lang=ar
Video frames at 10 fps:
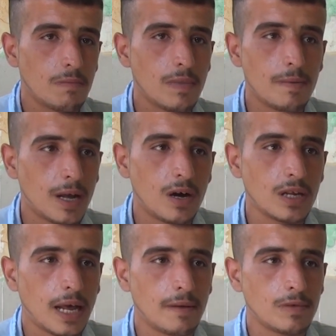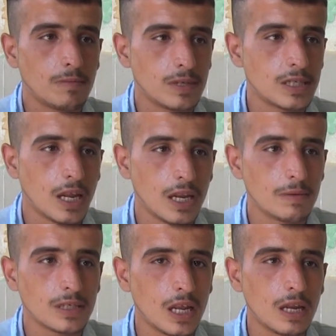ما بنعاني باذن الله
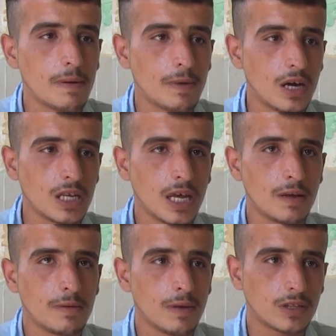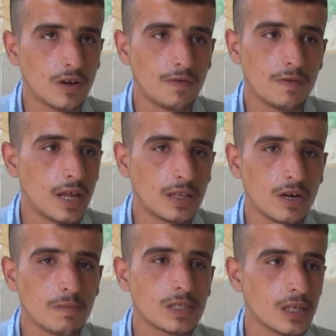باذن الله ما بنعاني يعني الاطراف
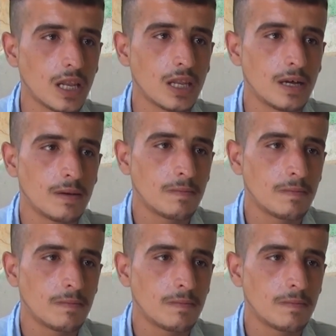العتارب باذن الله